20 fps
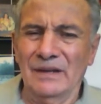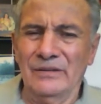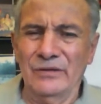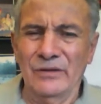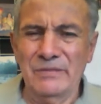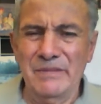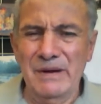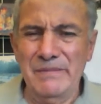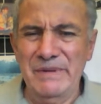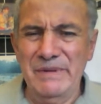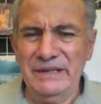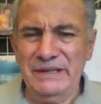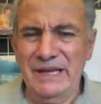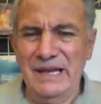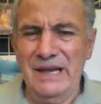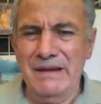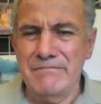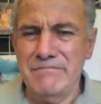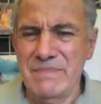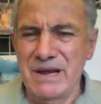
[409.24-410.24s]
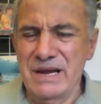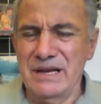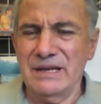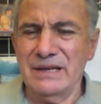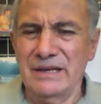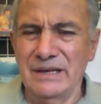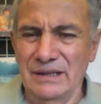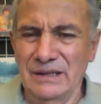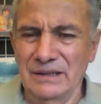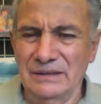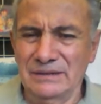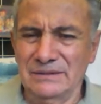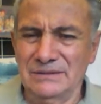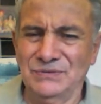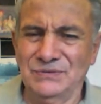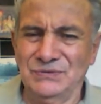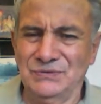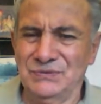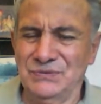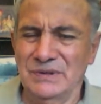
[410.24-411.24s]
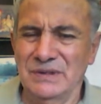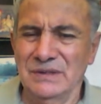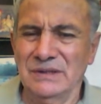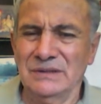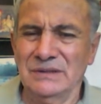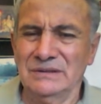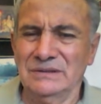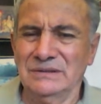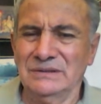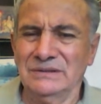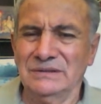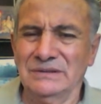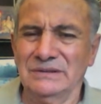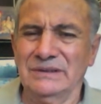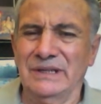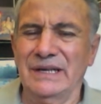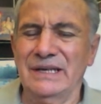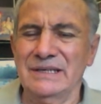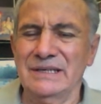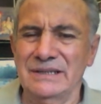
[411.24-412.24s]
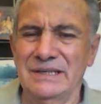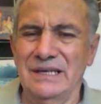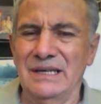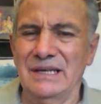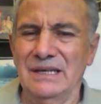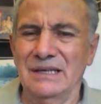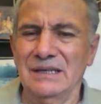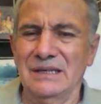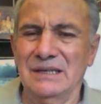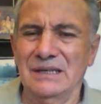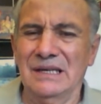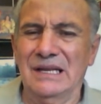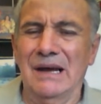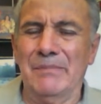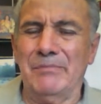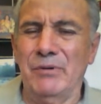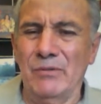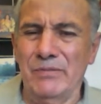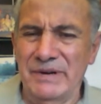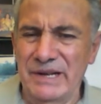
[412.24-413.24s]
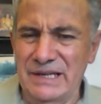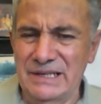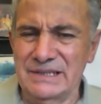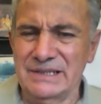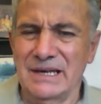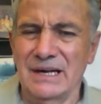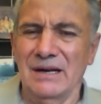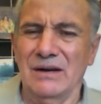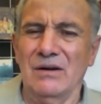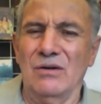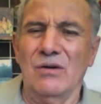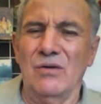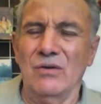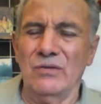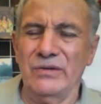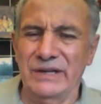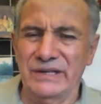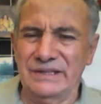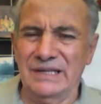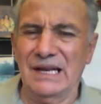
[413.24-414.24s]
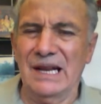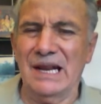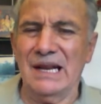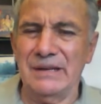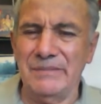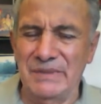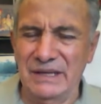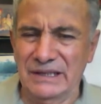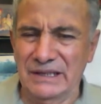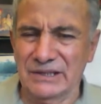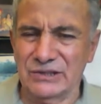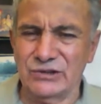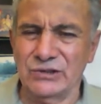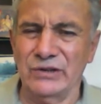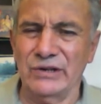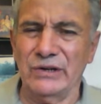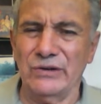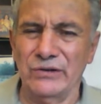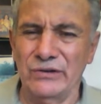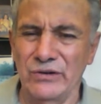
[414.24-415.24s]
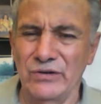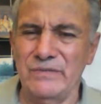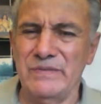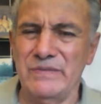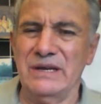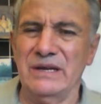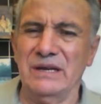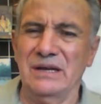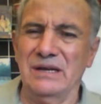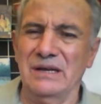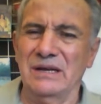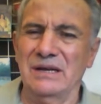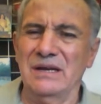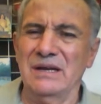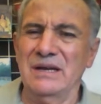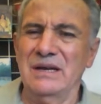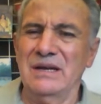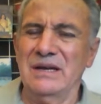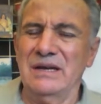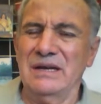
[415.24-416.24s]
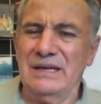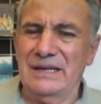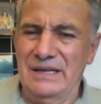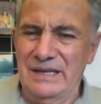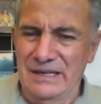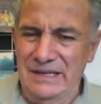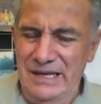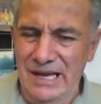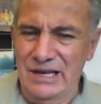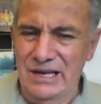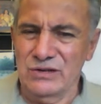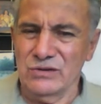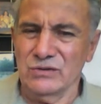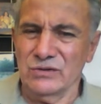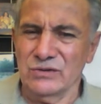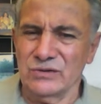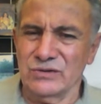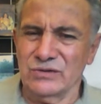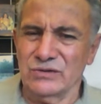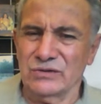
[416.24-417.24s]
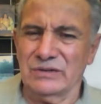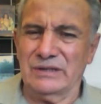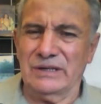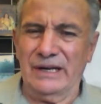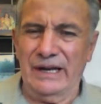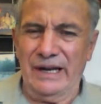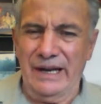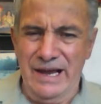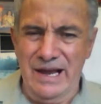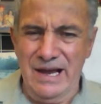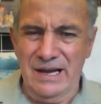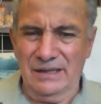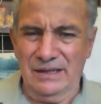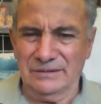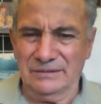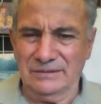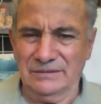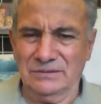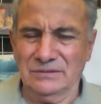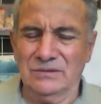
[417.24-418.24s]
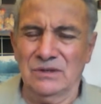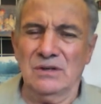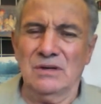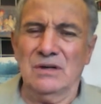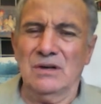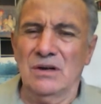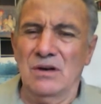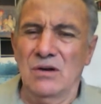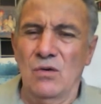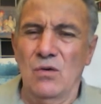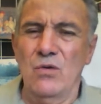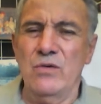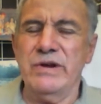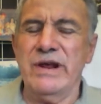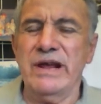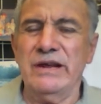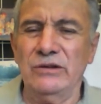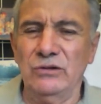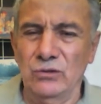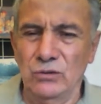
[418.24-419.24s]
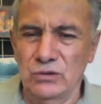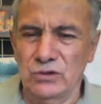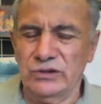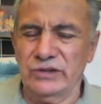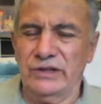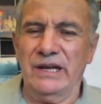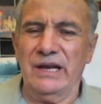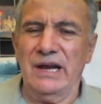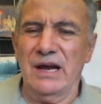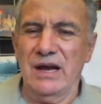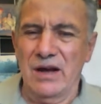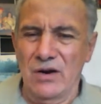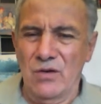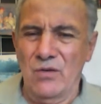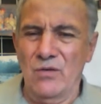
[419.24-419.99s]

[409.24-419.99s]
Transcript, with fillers: normalmente emergen desde la pobreza o desde la limitación económica y ellos crean una industria,